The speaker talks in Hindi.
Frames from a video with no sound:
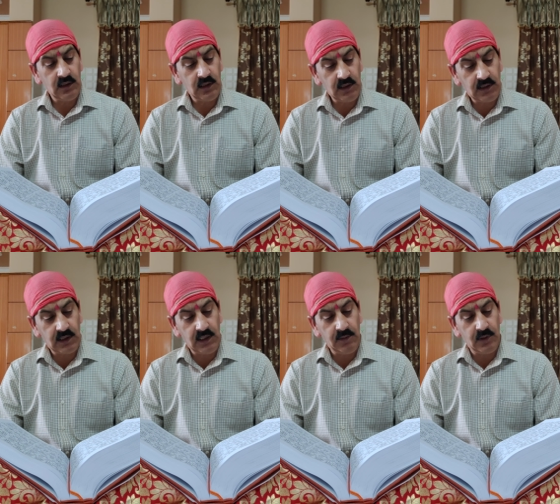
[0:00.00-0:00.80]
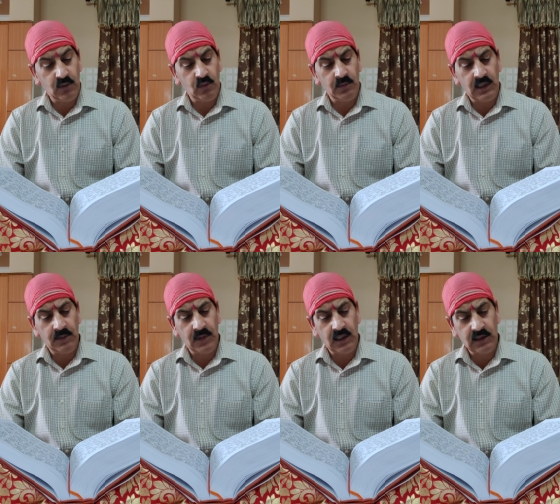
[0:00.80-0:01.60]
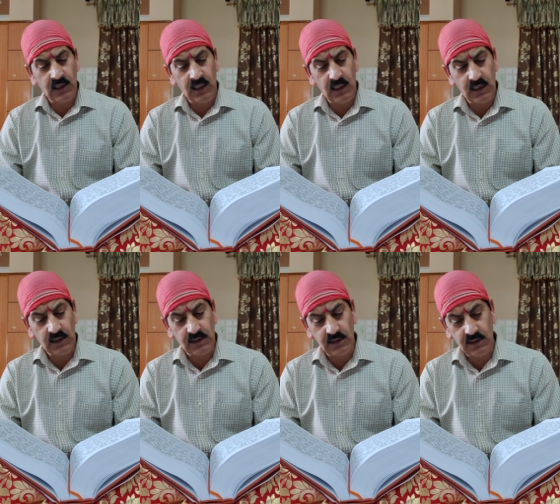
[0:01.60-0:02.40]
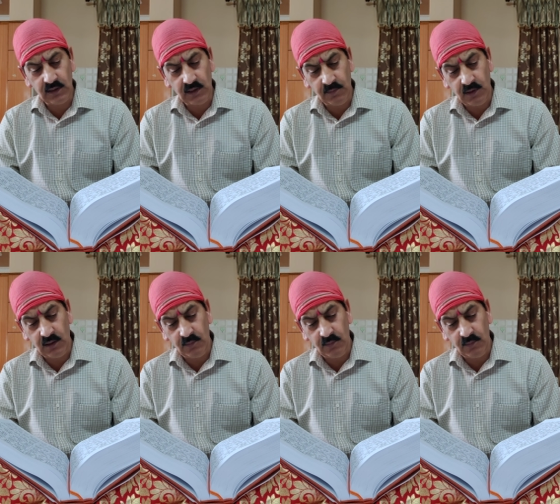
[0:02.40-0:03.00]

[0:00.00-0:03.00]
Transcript: कृत्य व्यू मैं माता आशीष तब